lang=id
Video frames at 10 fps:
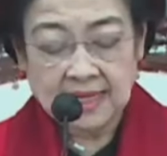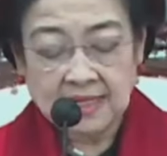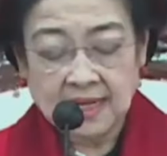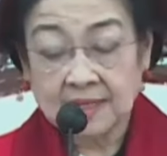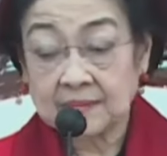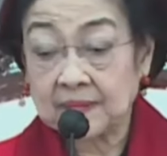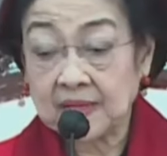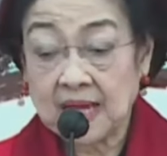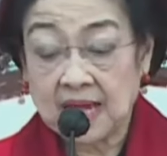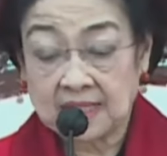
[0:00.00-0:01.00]
Pak
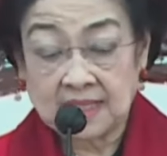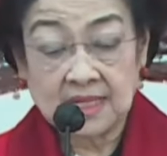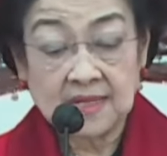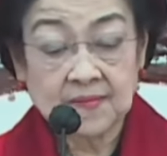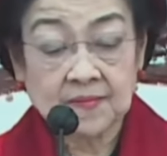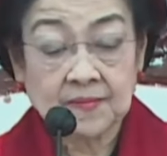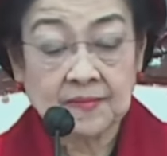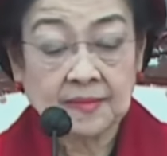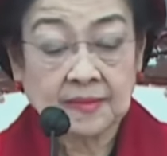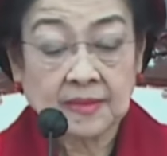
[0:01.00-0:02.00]
Hendar Prihadi,
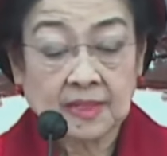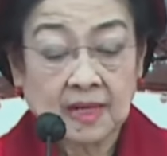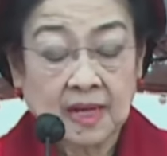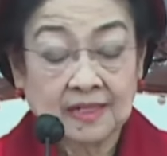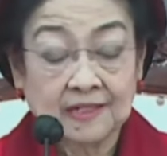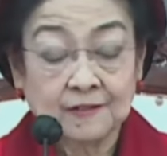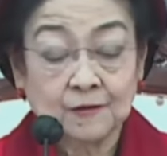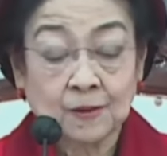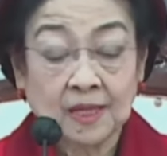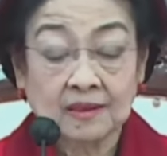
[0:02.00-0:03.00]

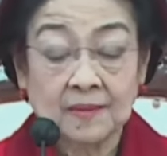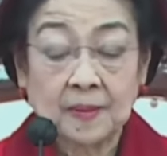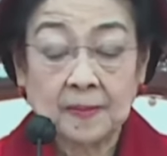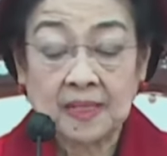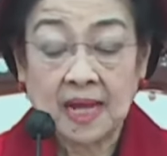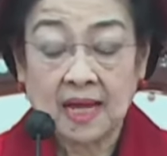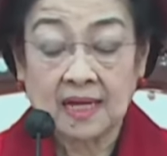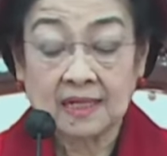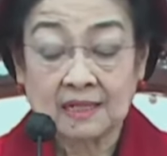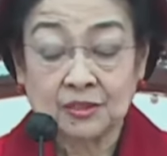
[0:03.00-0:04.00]
Hadir juga tim pemenangan